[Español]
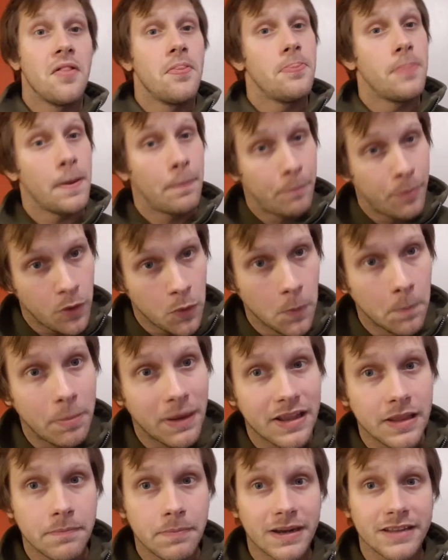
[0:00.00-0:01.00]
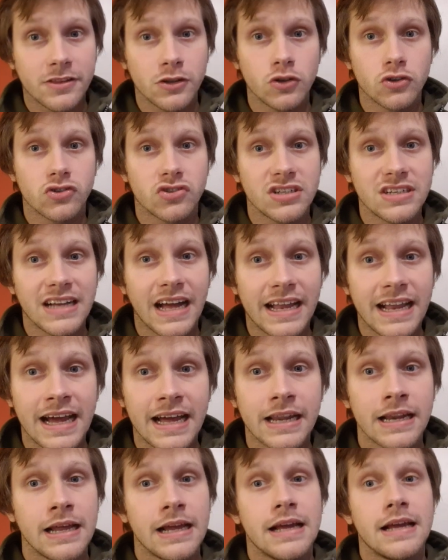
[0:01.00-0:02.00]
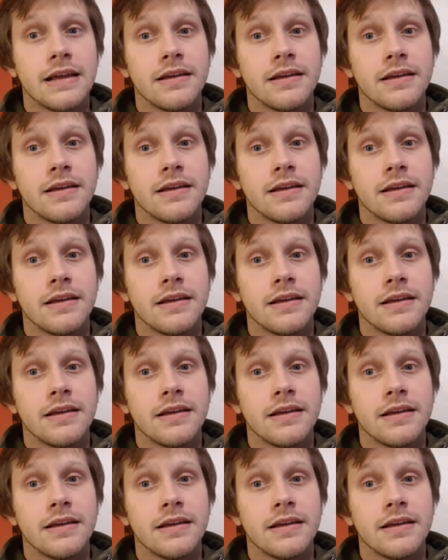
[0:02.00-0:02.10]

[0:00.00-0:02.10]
después de un par de partidos sin ganar